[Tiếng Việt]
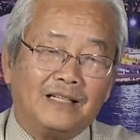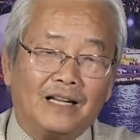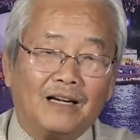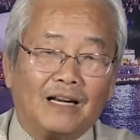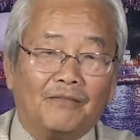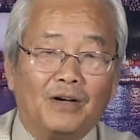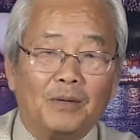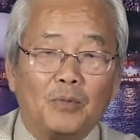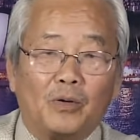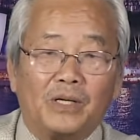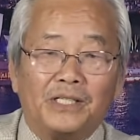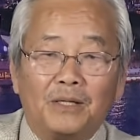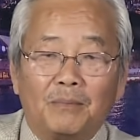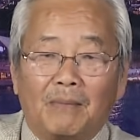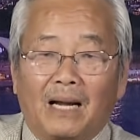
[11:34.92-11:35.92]
nhiên là với một cái
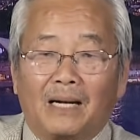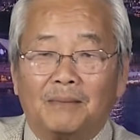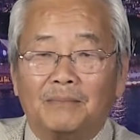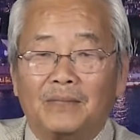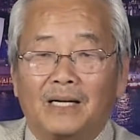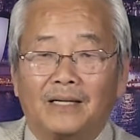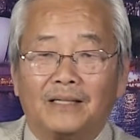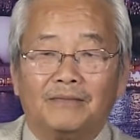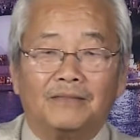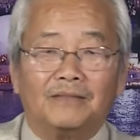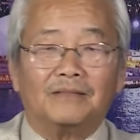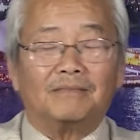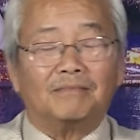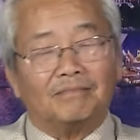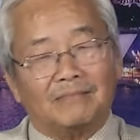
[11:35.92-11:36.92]
sức mạnh à,
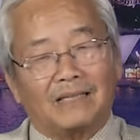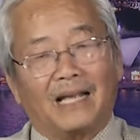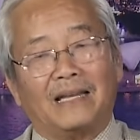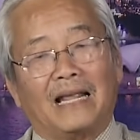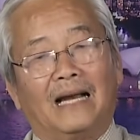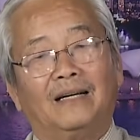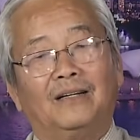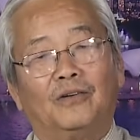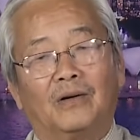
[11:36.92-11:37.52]
tài chính